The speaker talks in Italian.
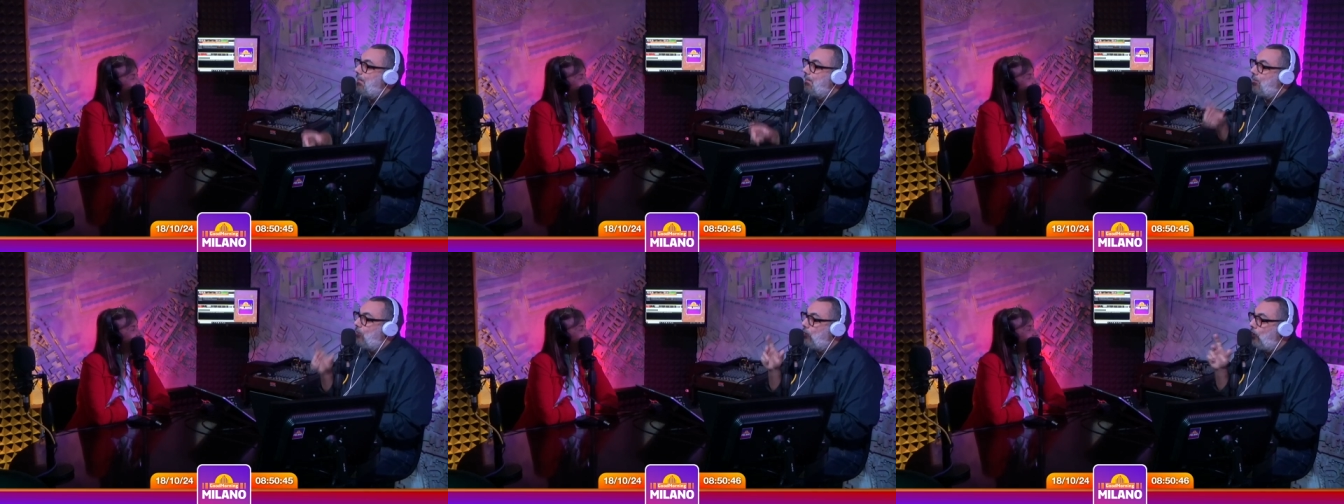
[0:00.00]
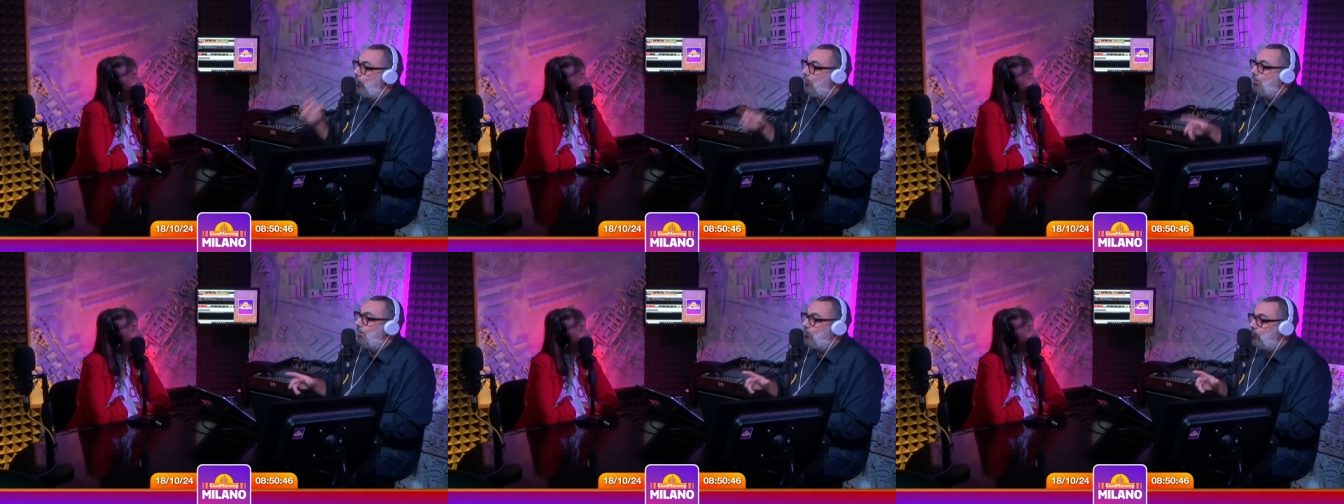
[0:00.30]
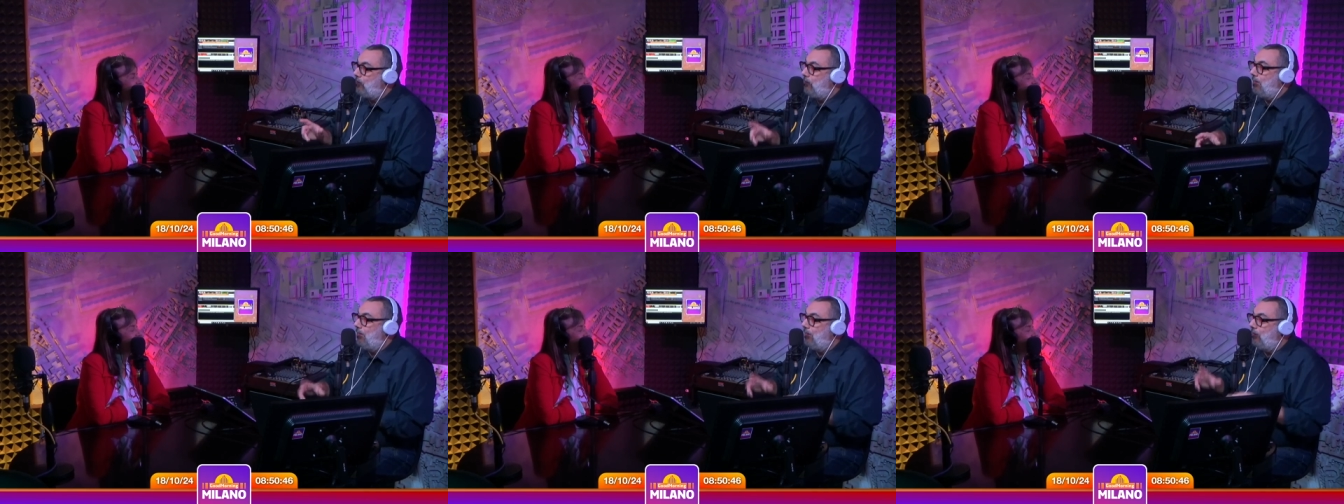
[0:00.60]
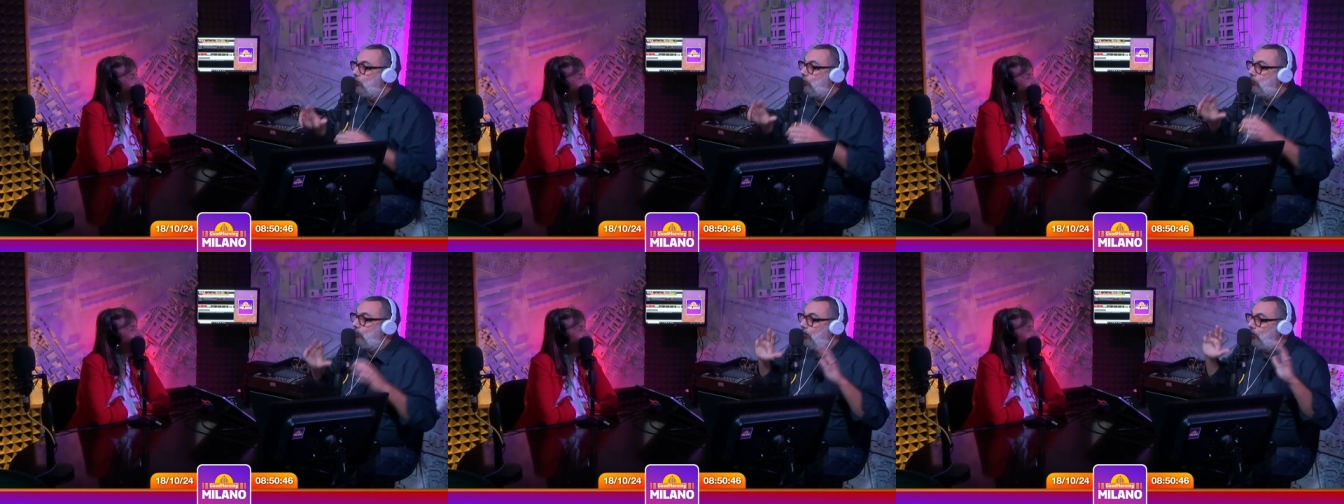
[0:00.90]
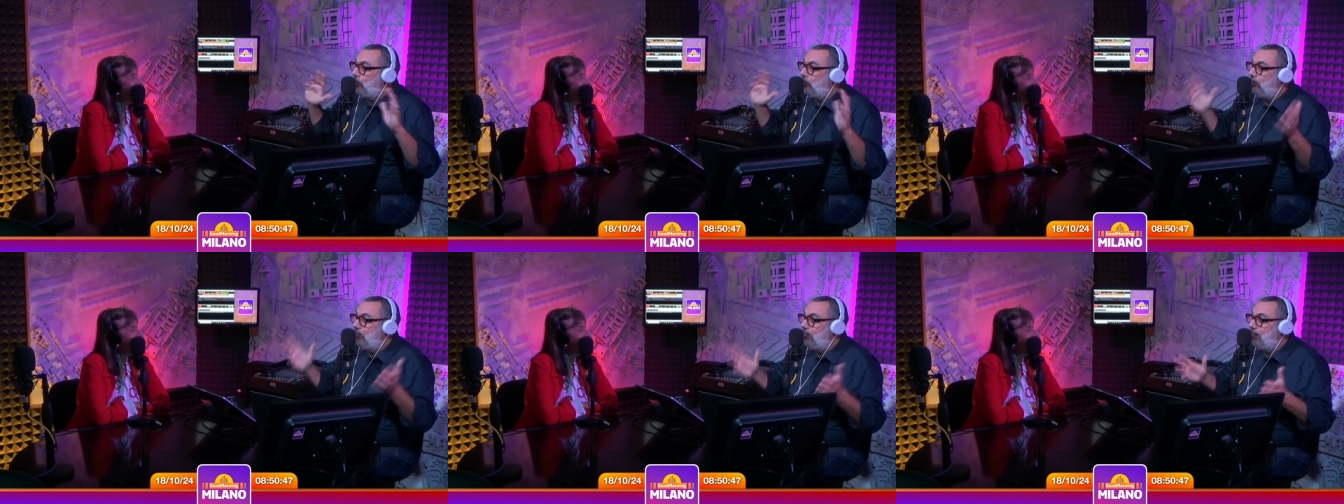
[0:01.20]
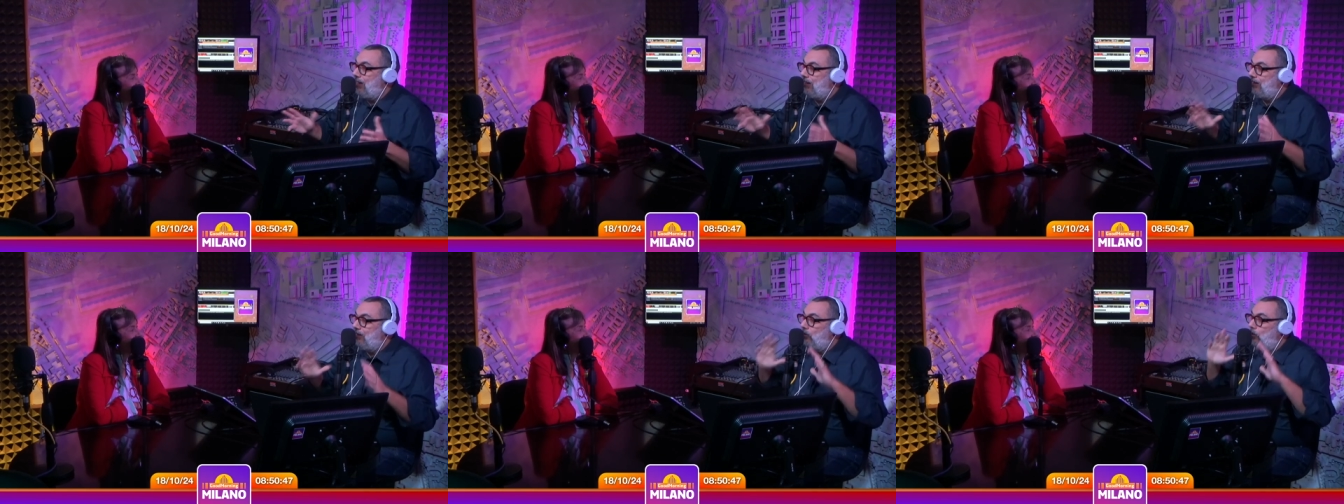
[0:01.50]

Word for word: ricordaci bene tutte le coordinate,